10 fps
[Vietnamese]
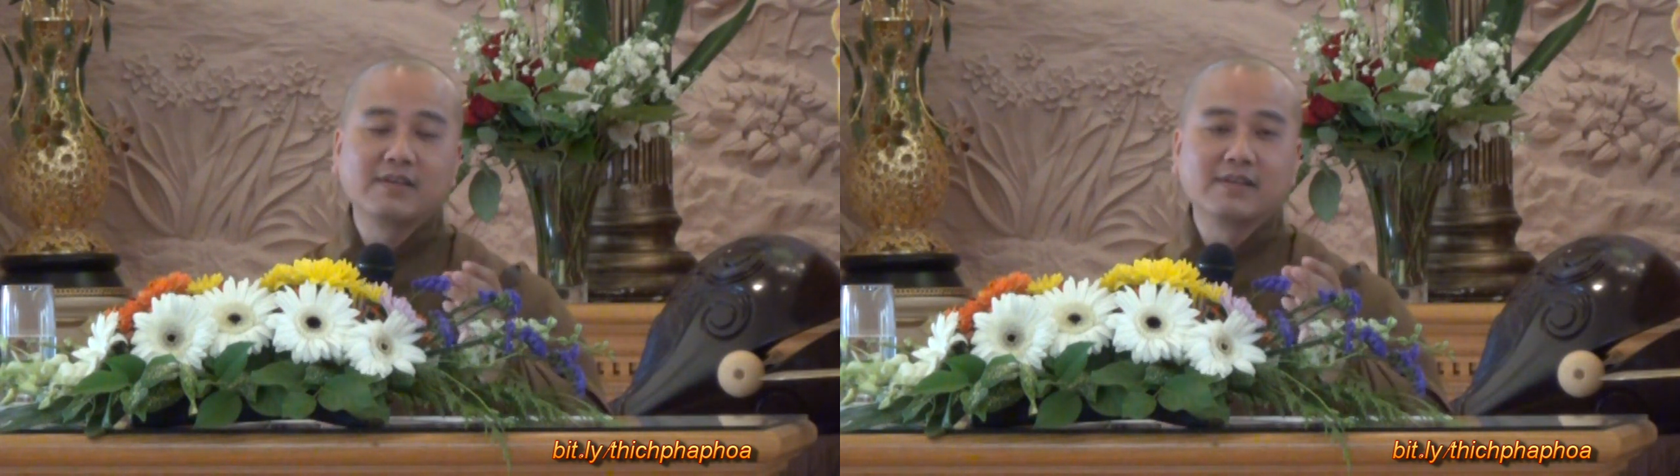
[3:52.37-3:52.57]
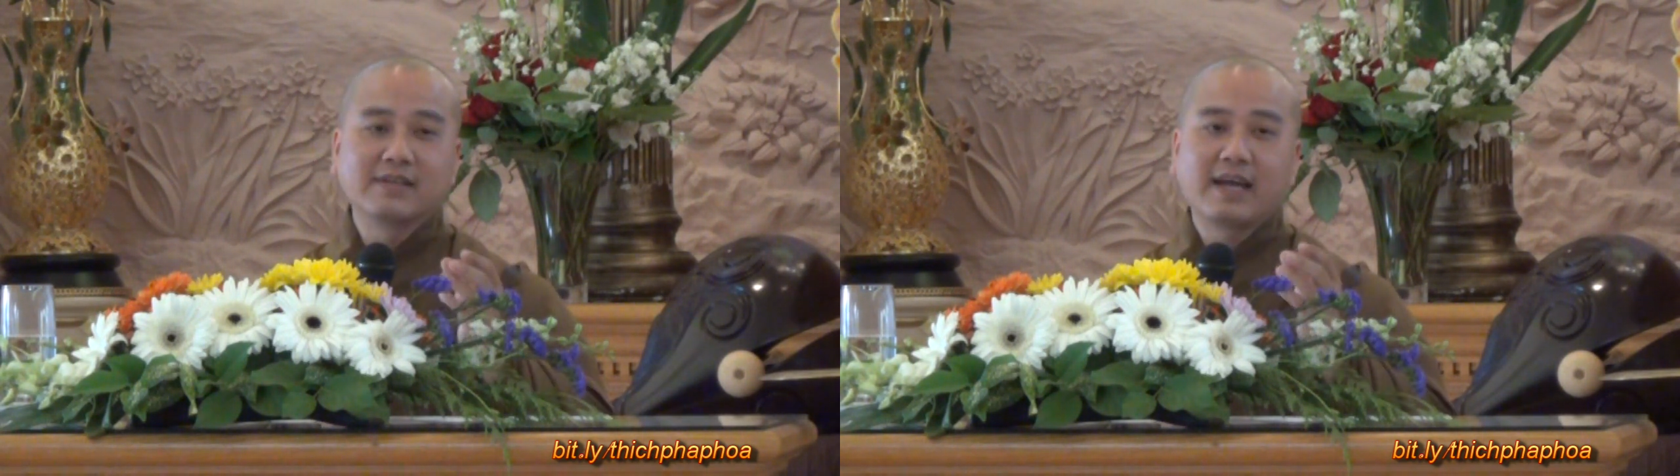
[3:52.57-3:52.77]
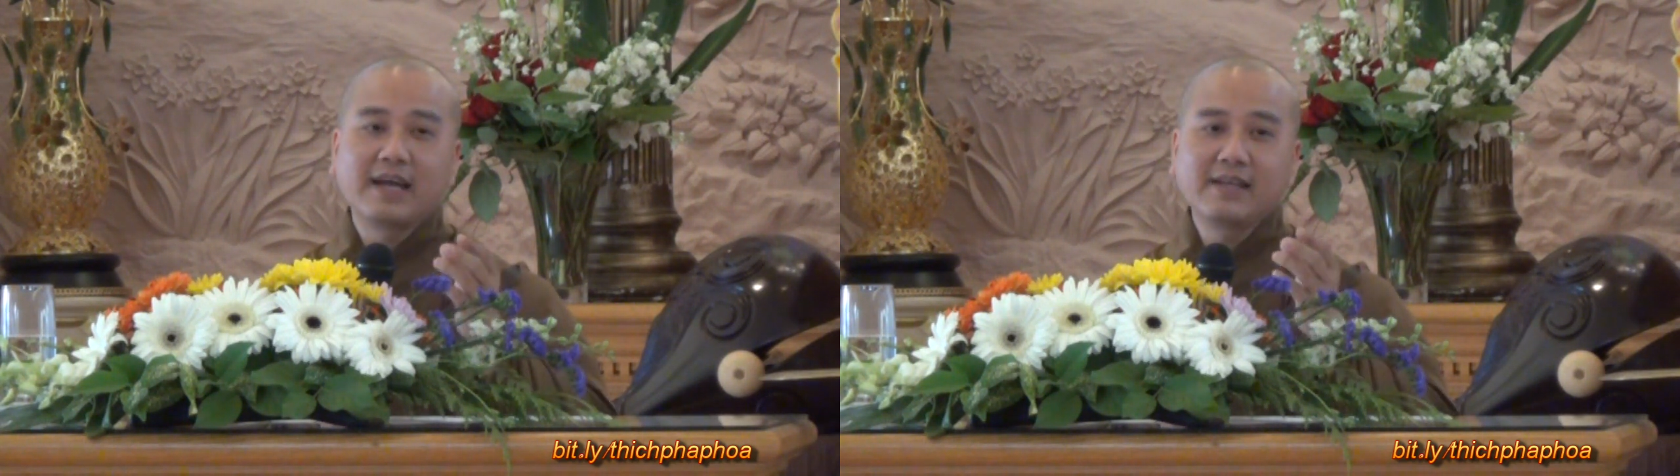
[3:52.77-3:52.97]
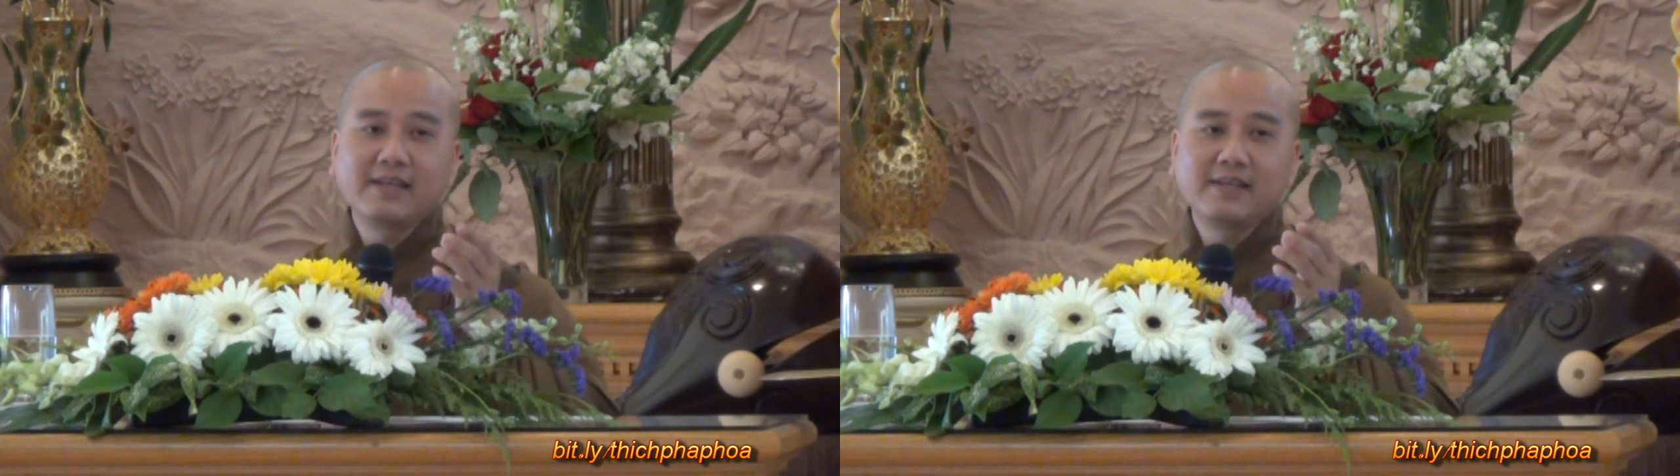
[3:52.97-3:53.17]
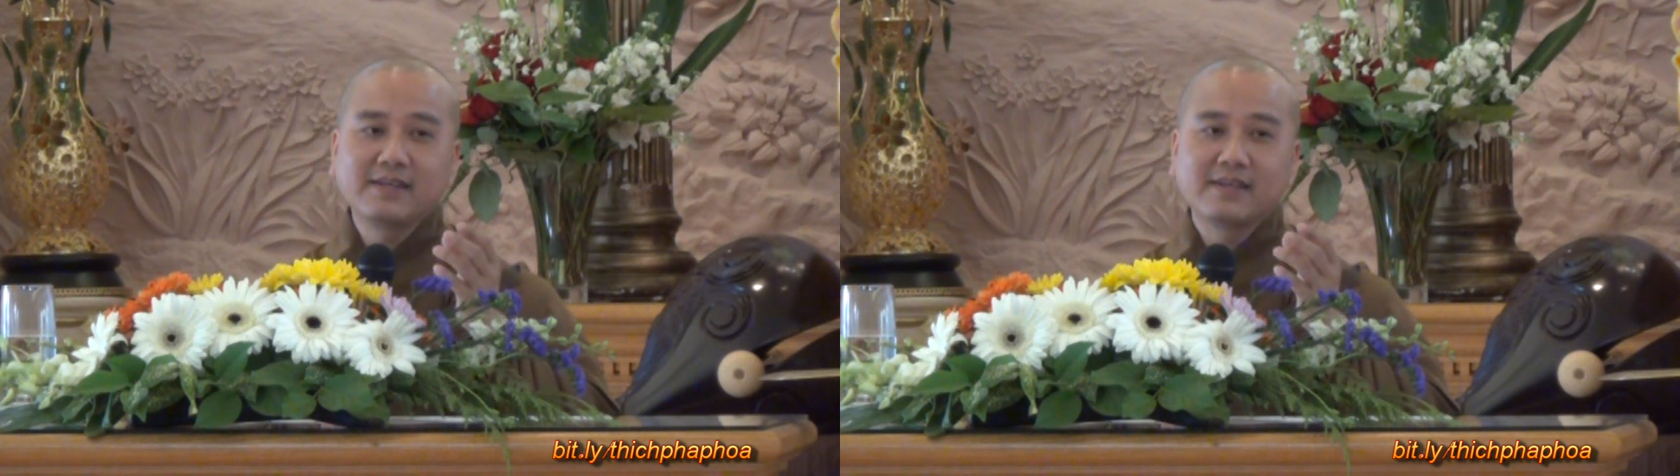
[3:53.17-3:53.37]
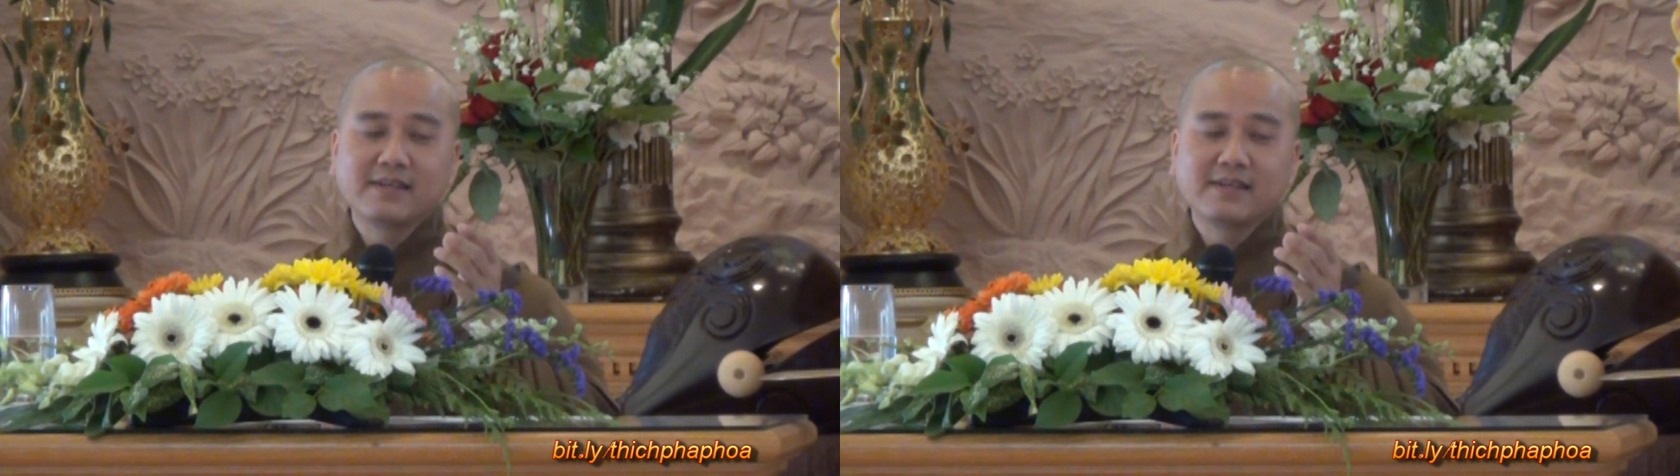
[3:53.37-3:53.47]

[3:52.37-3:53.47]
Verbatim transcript: những cái